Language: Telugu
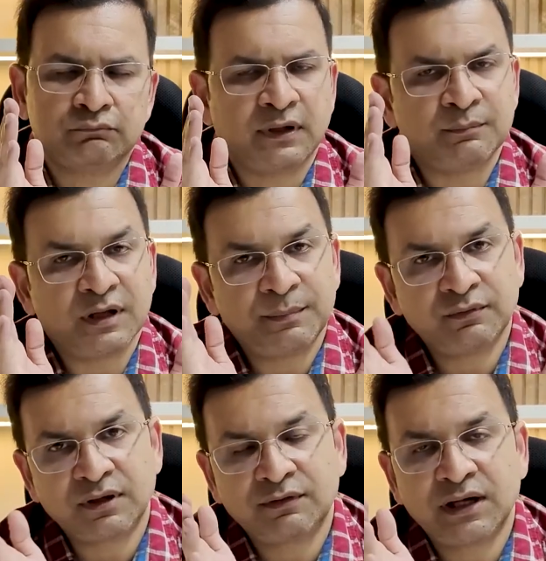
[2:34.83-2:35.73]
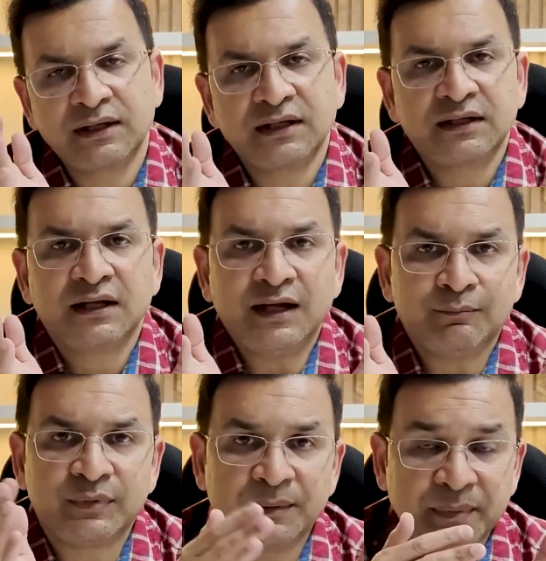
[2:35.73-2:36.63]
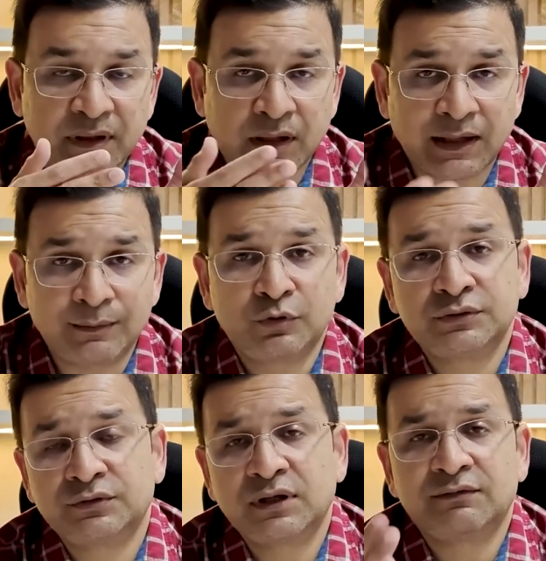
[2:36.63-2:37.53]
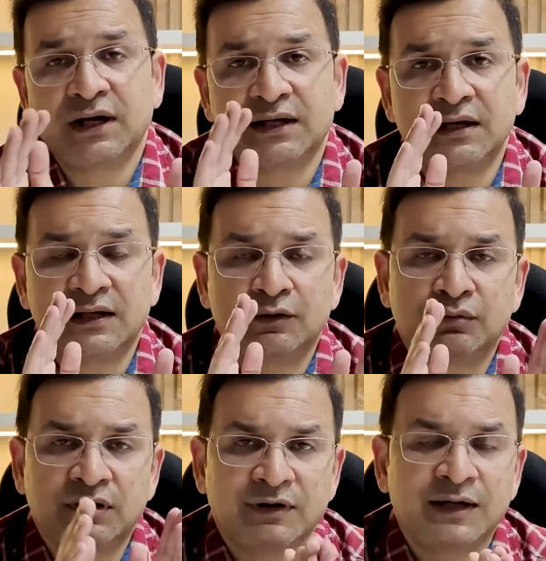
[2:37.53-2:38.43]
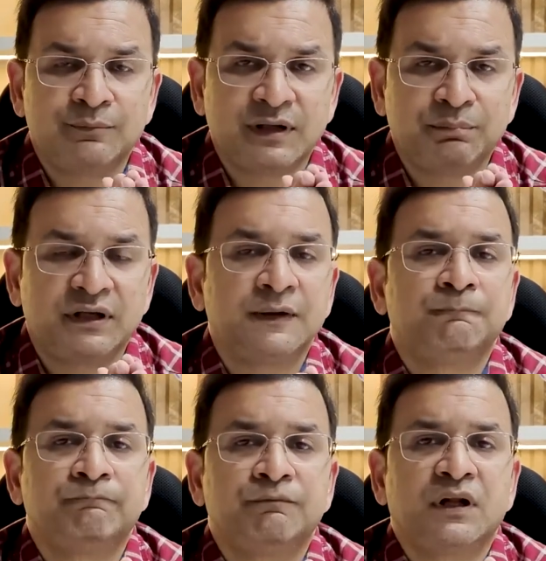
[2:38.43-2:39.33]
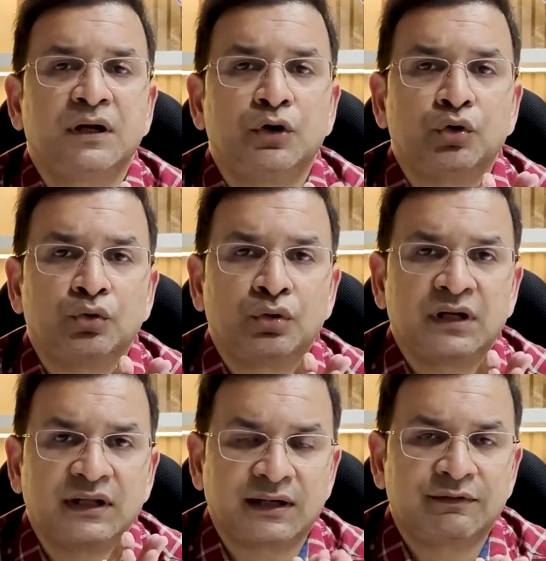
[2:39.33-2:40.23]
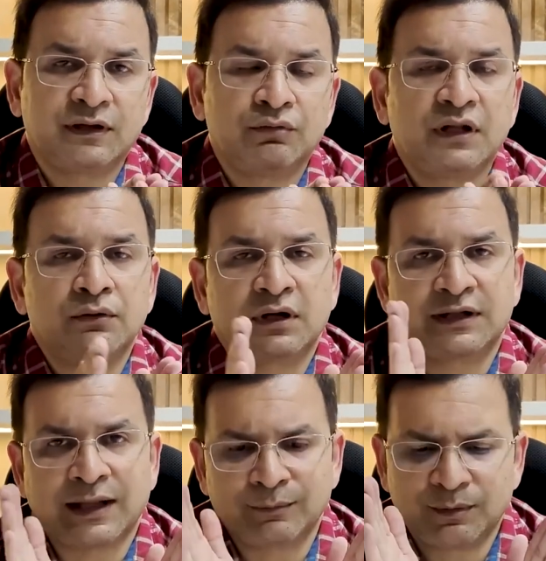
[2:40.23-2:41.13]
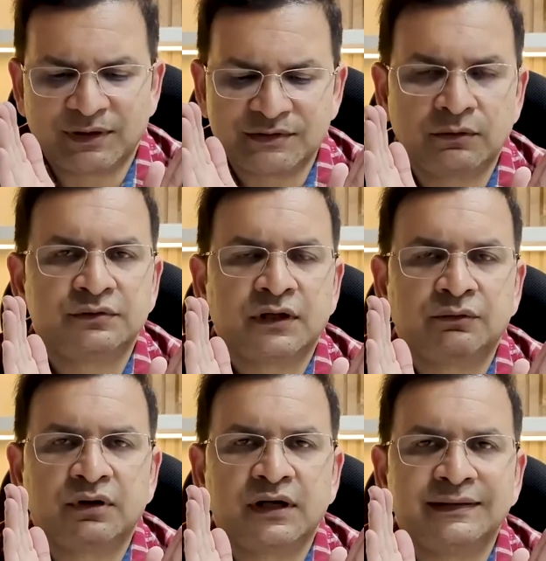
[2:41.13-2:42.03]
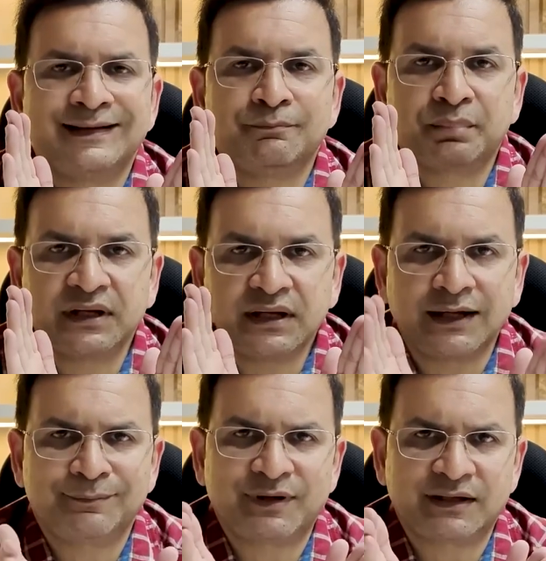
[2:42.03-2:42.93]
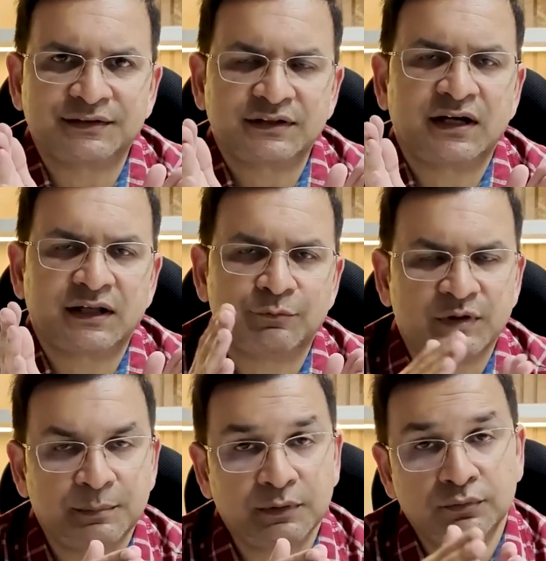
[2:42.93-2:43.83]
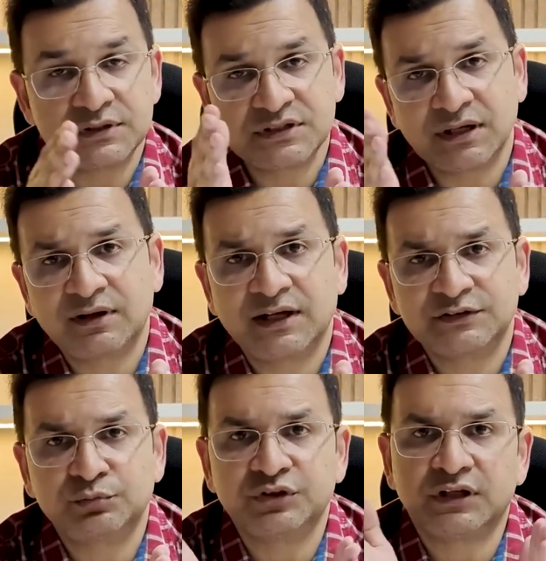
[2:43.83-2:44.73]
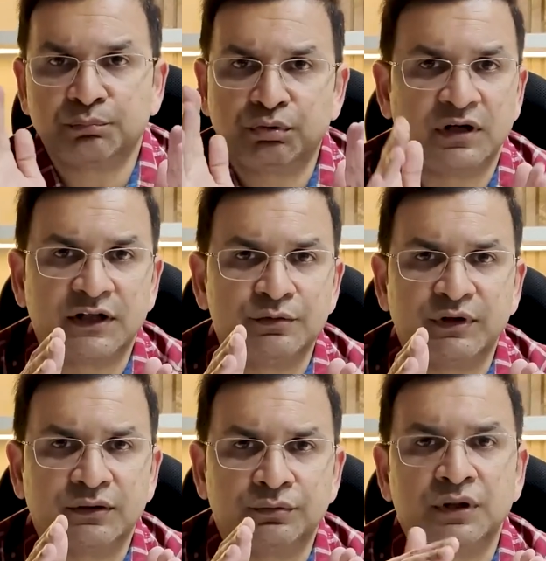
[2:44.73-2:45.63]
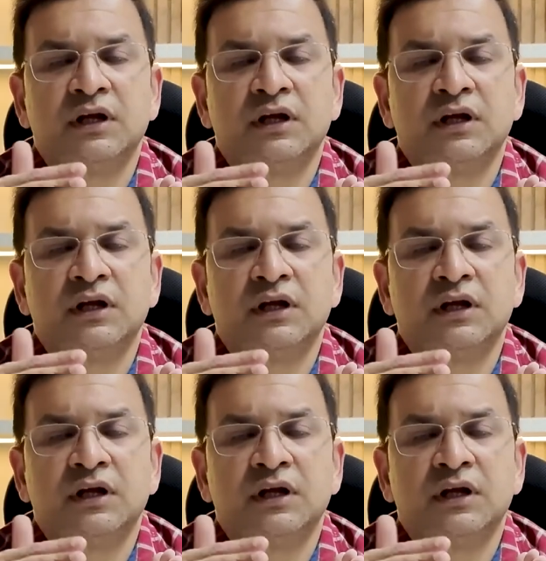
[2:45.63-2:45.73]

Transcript: బై బీపీ ఉన్న వాళ్ళకి బీపీ రాబోతున్న వాళ్ళకంటే ఒకవేళ బీపీ నూట ఇరవై నుండి నూట నలభై మధ్యలో ఉందనుకోండి దీన్ని ప్రీ హైపర్ టెన్షన్ అంటారు బీపీ వచ్చే అవకాశం ఉంది ఇప్పుడు లేదు మీకు